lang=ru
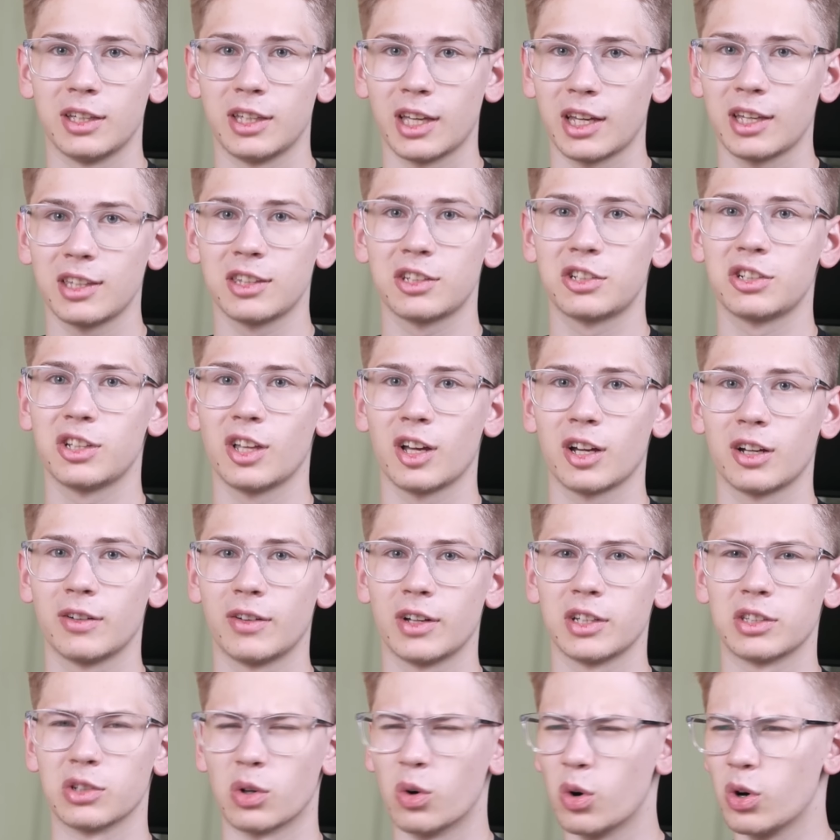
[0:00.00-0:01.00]
я не начинаю
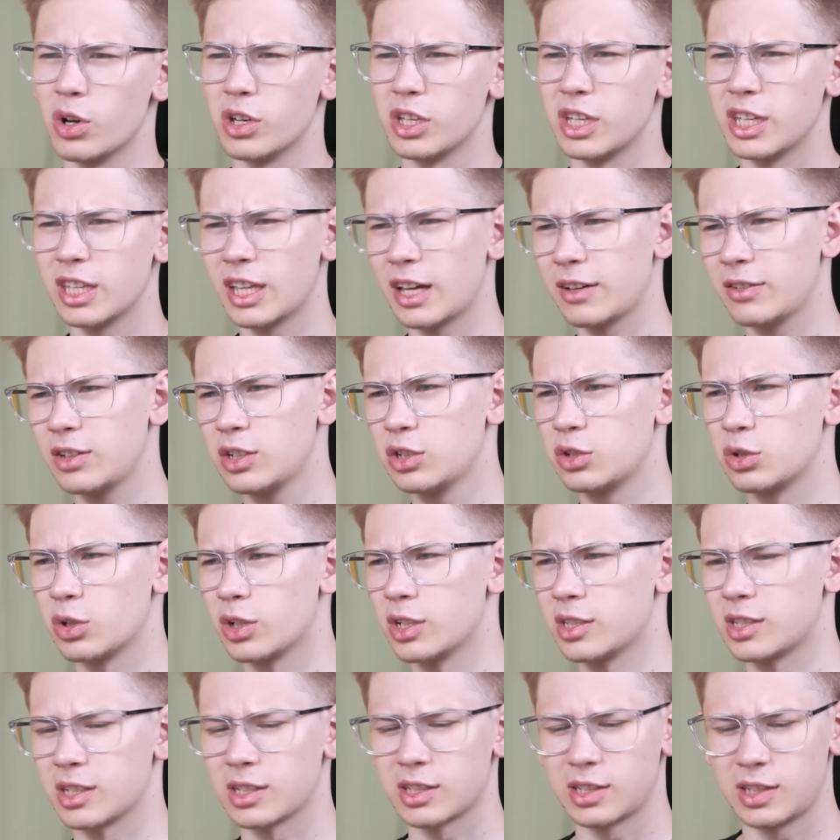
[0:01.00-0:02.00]
говорить, ой, ненавижу
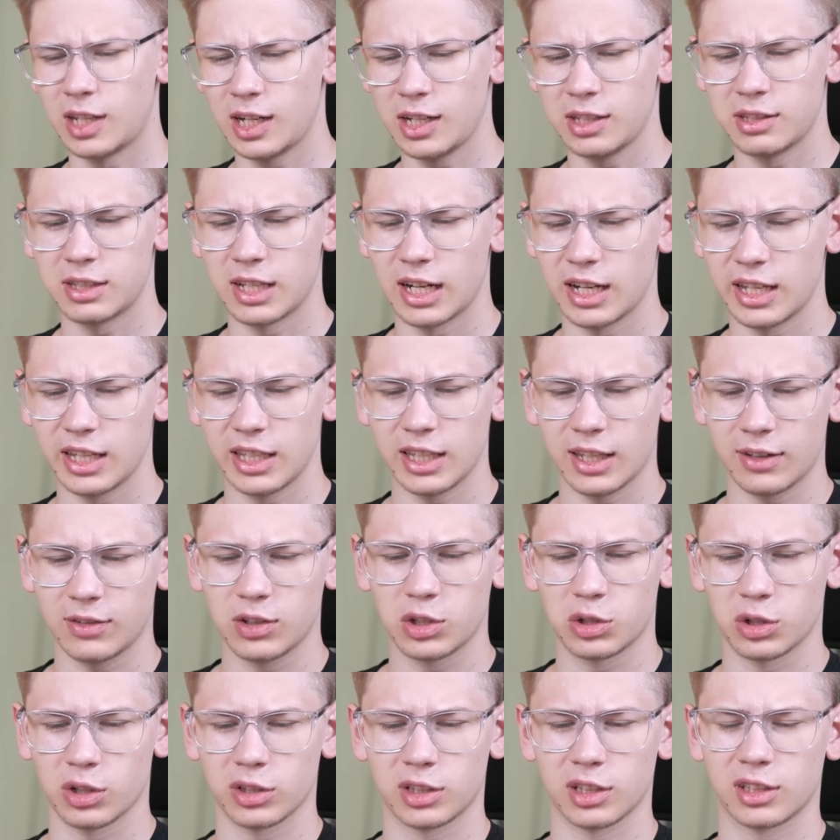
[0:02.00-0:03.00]
этих зрителей,
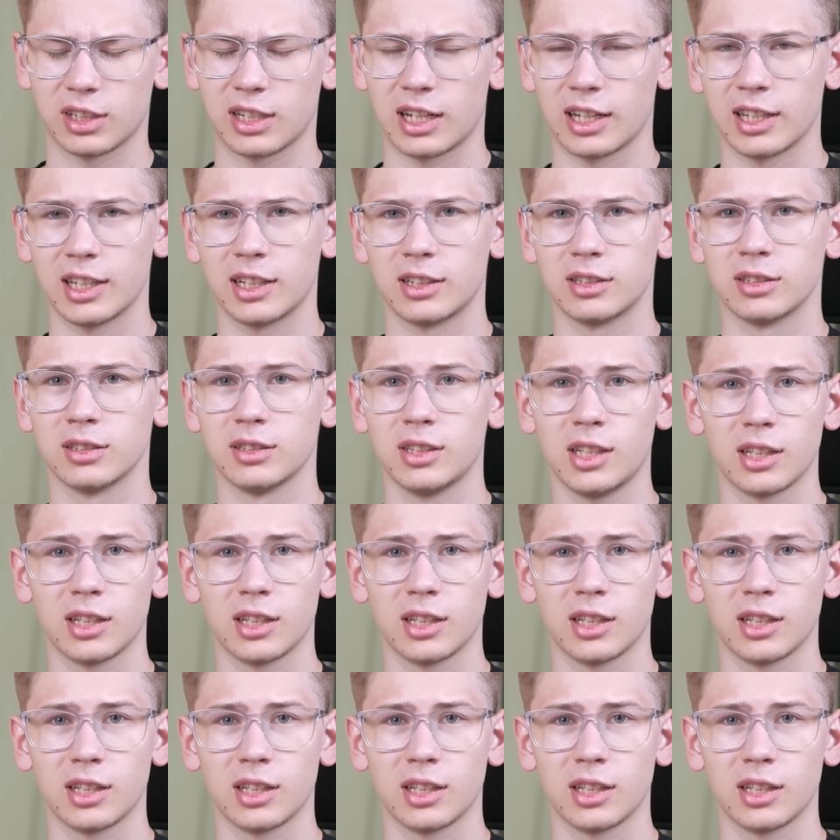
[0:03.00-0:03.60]
ненавижу этот канал.